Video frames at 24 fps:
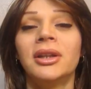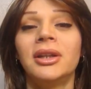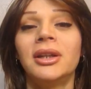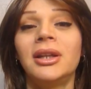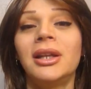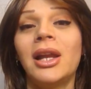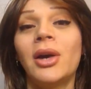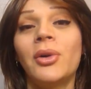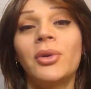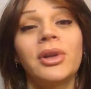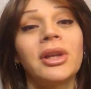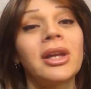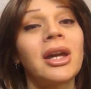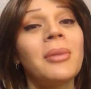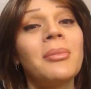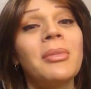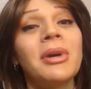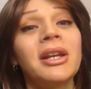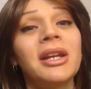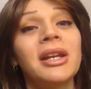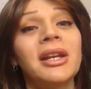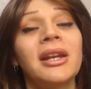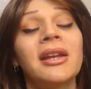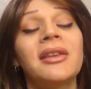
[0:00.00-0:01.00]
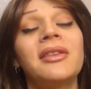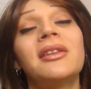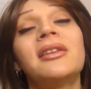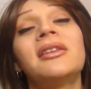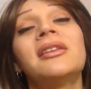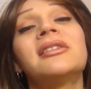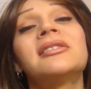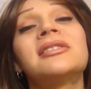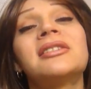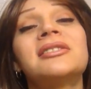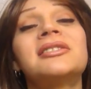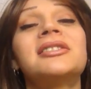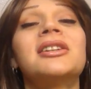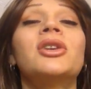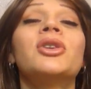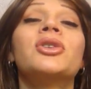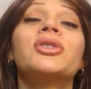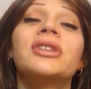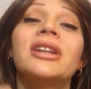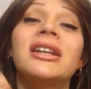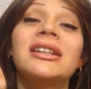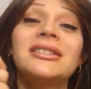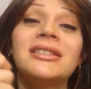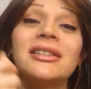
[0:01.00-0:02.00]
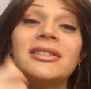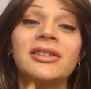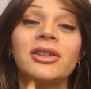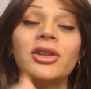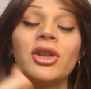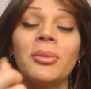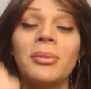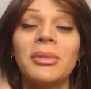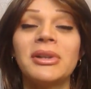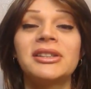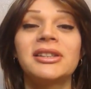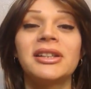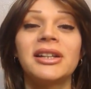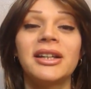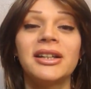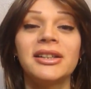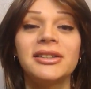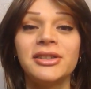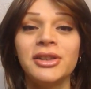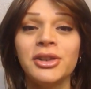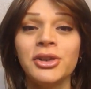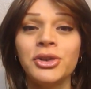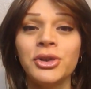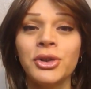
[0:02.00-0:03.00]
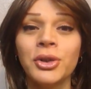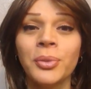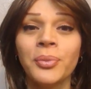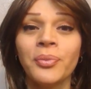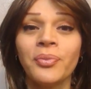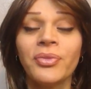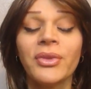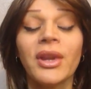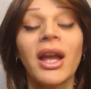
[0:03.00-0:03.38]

Y la única manera de deshacerlos es haciendo más ejercicio.